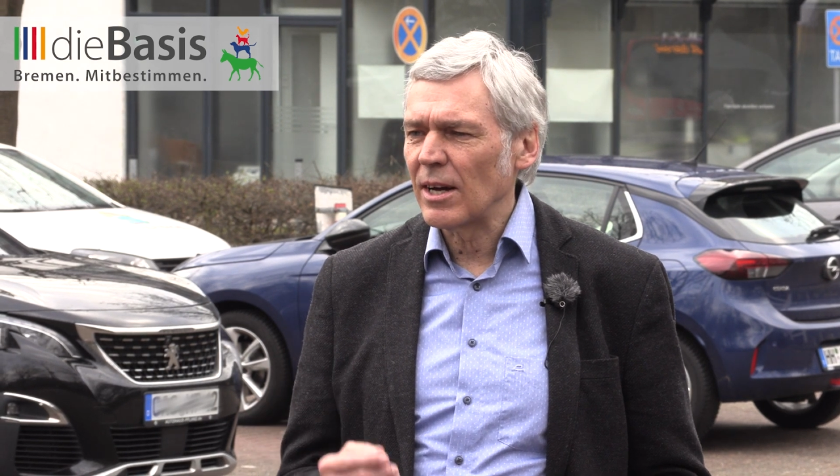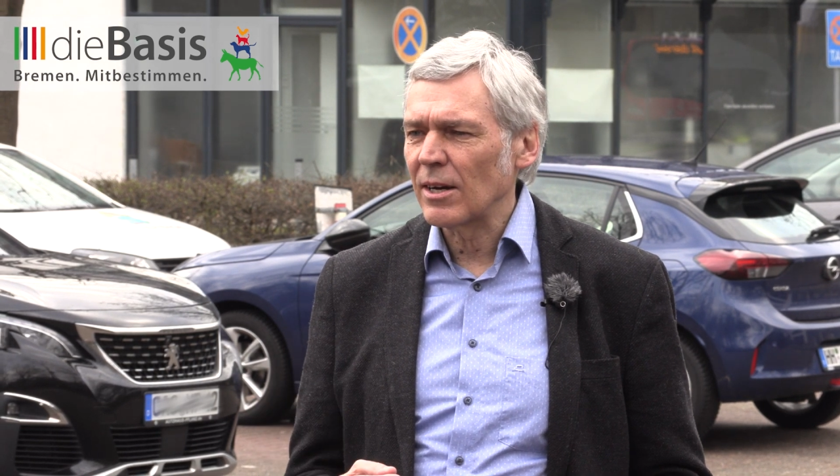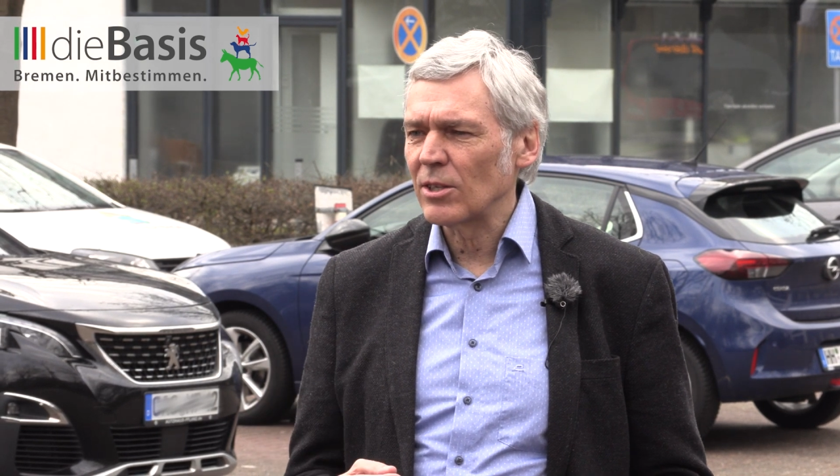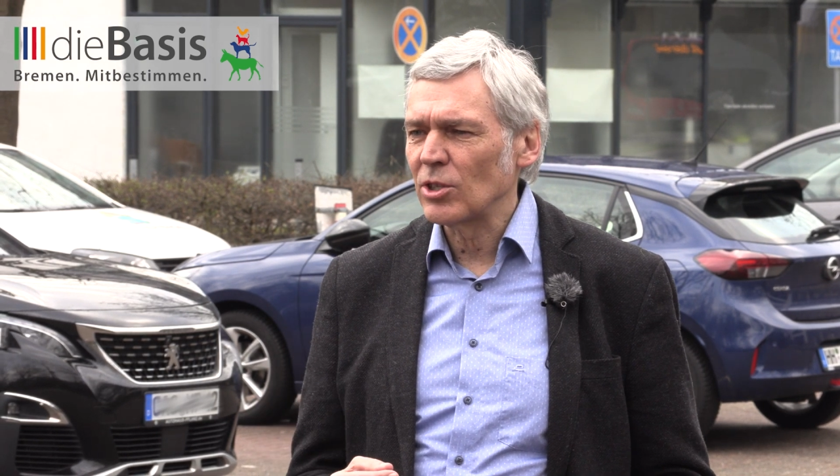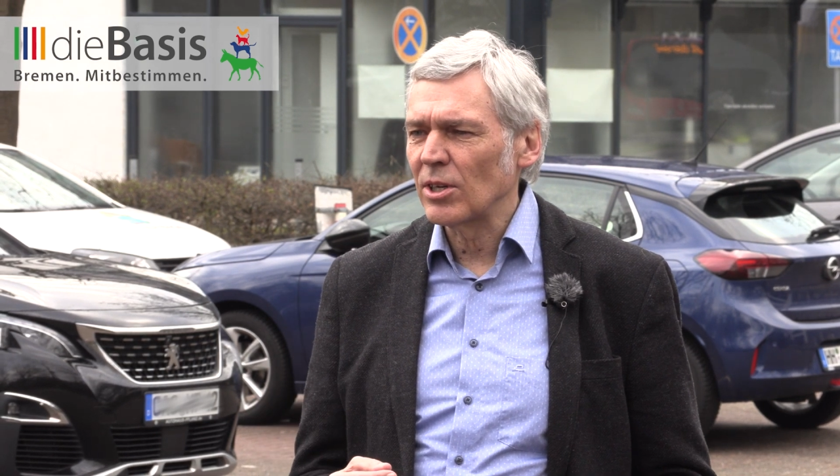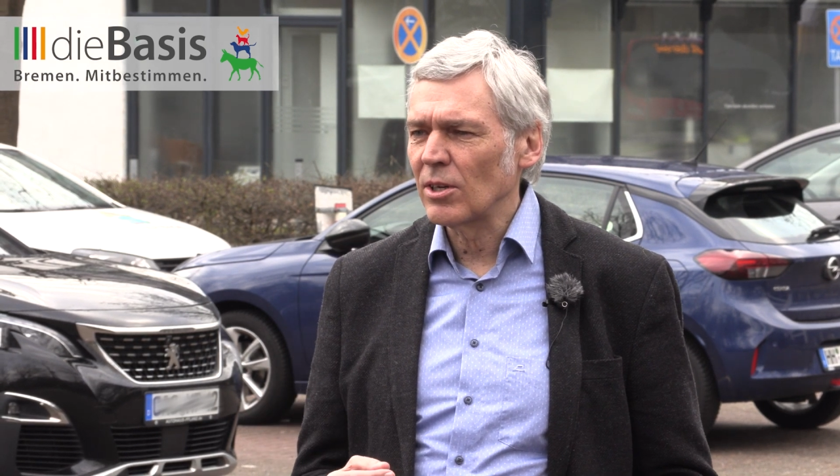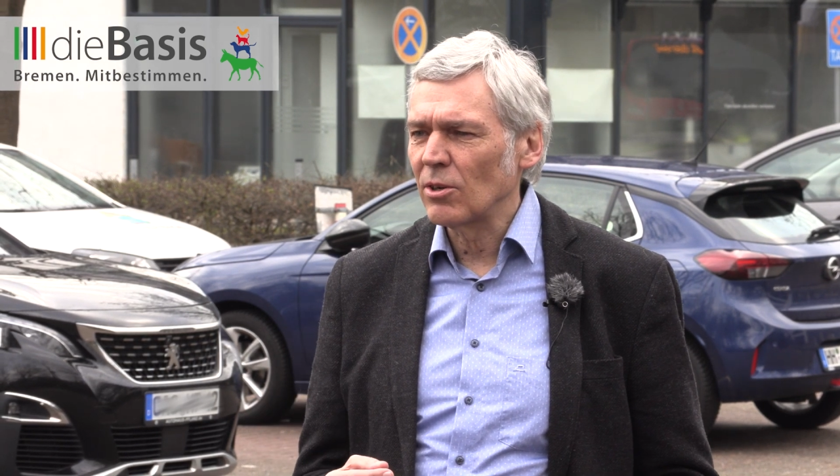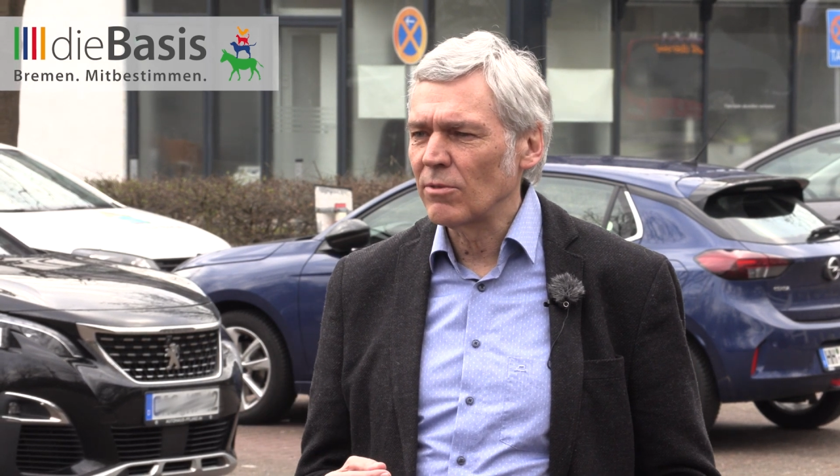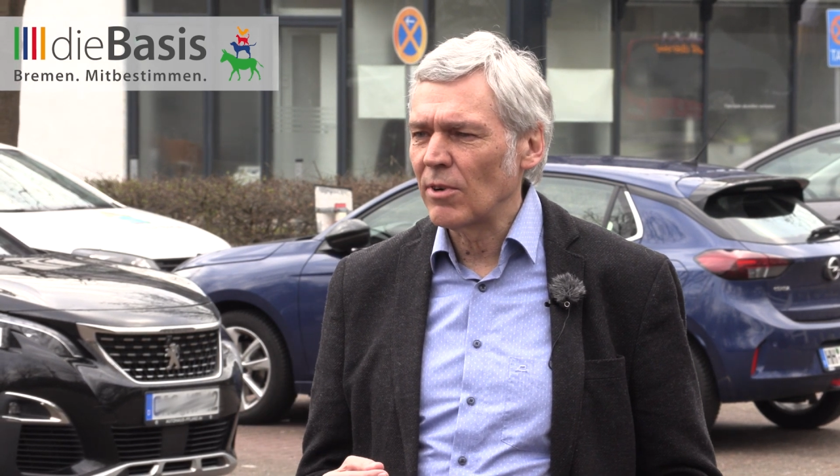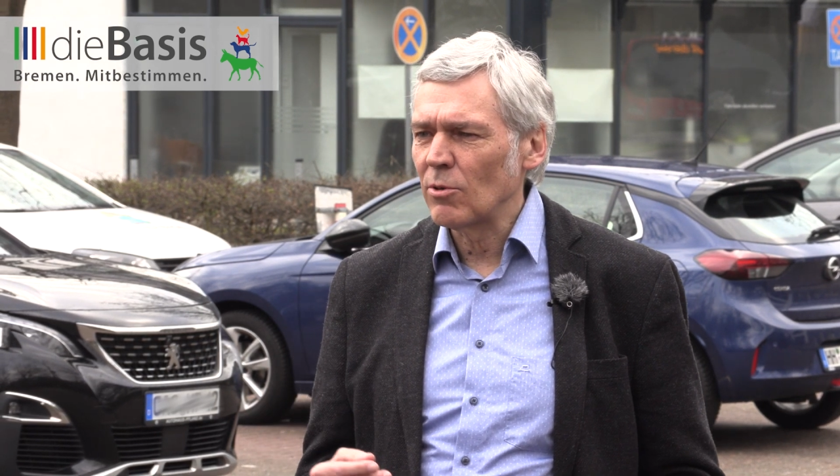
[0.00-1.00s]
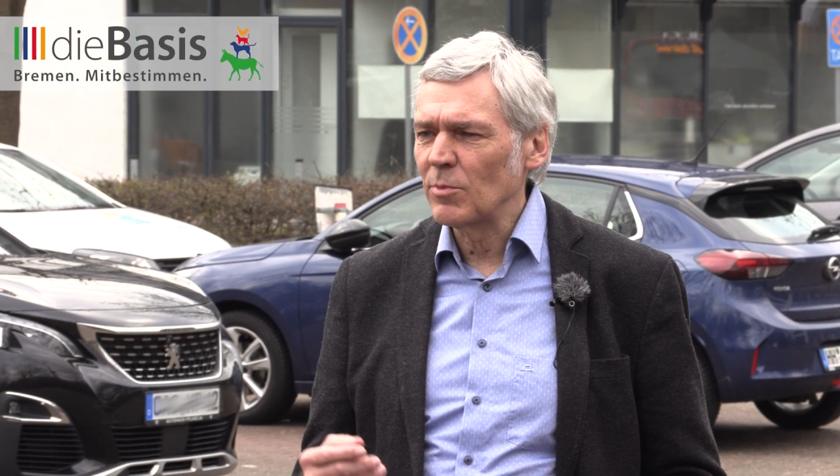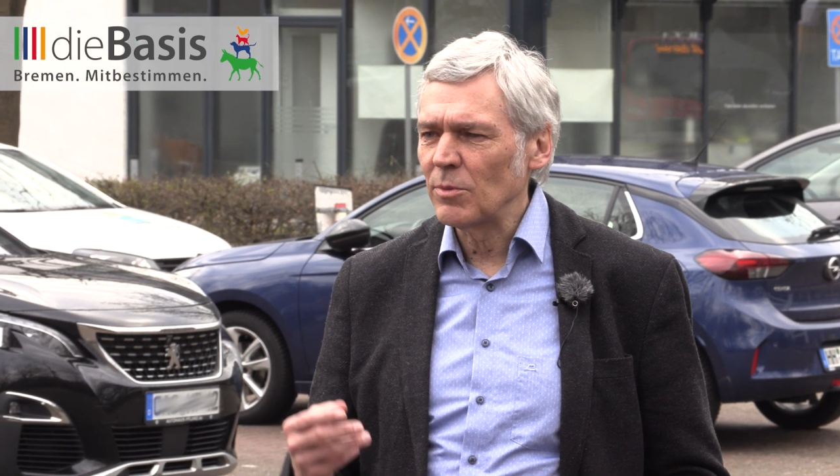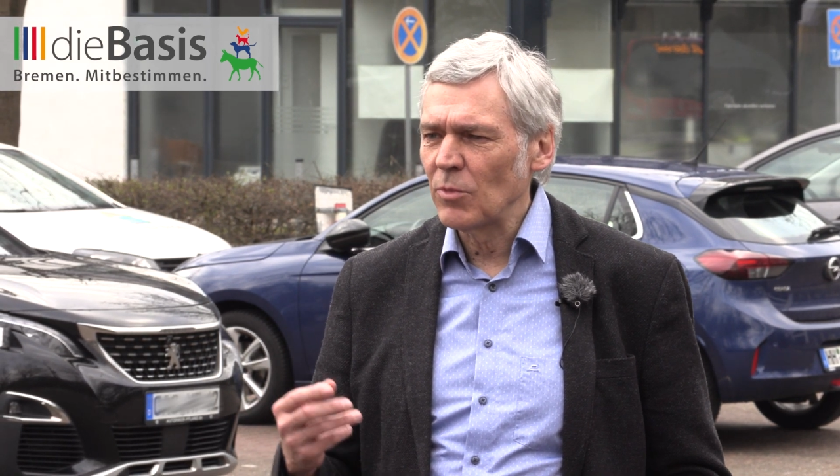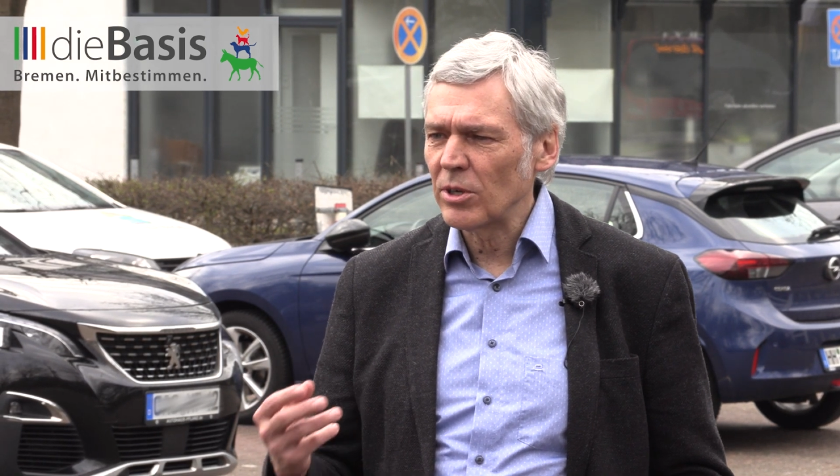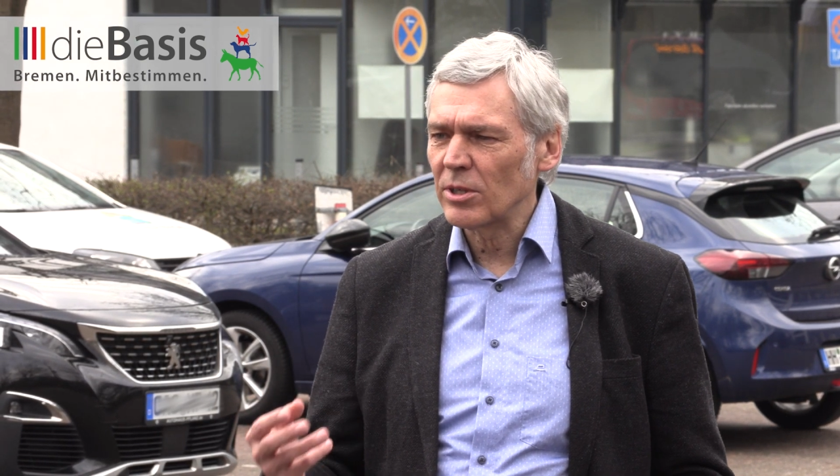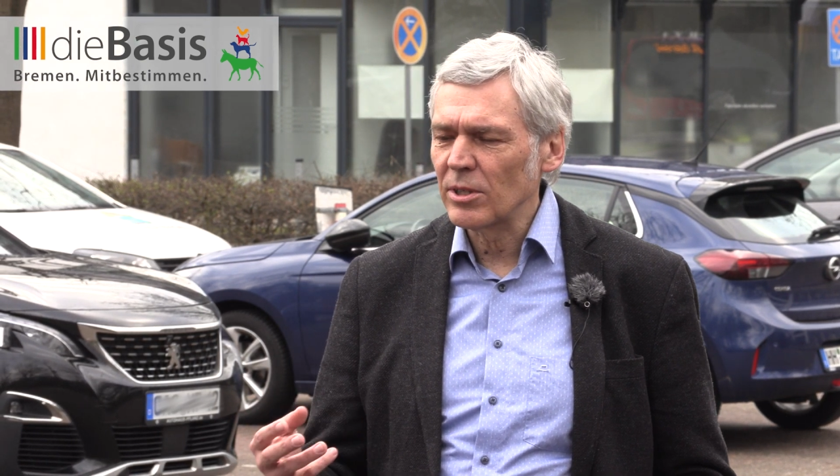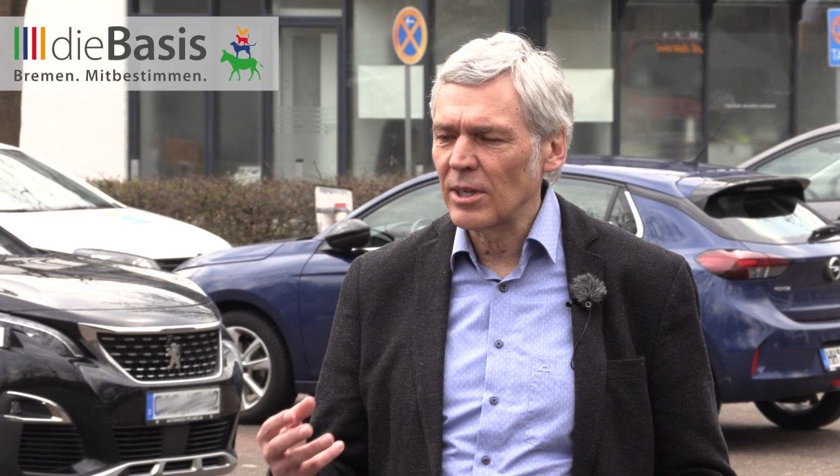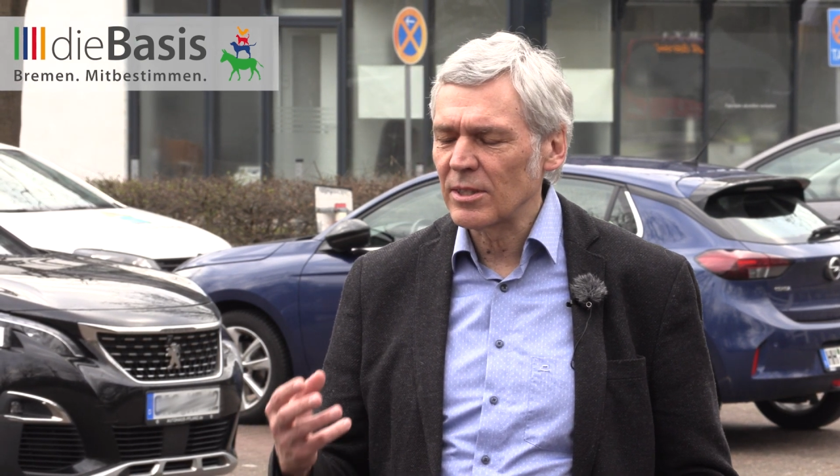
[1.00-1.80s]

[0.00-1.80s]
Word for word: engagiere und warum ich möchte,